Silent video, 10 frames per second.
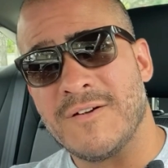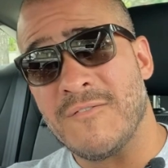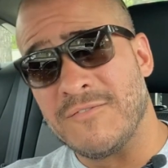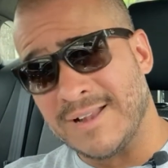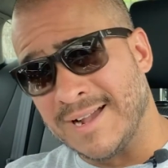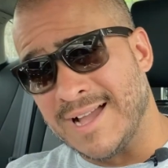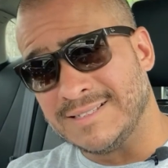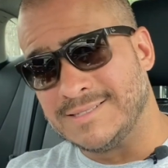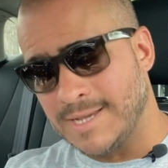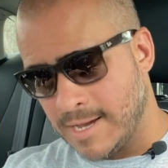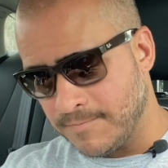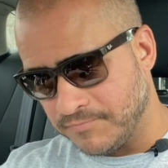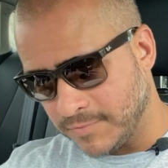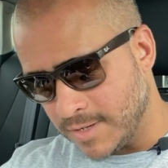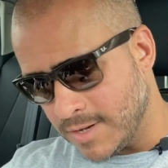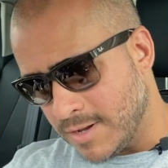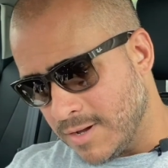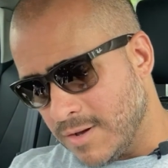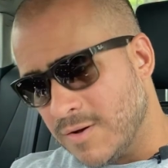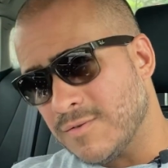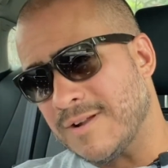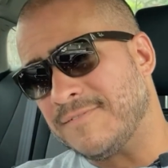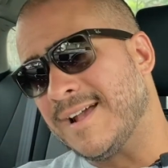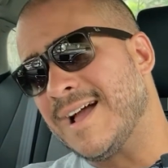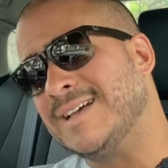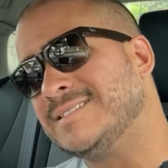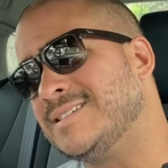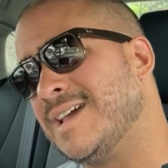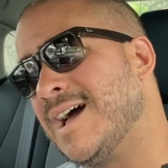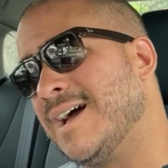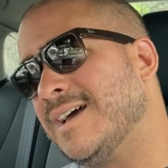fragancia, una fragancia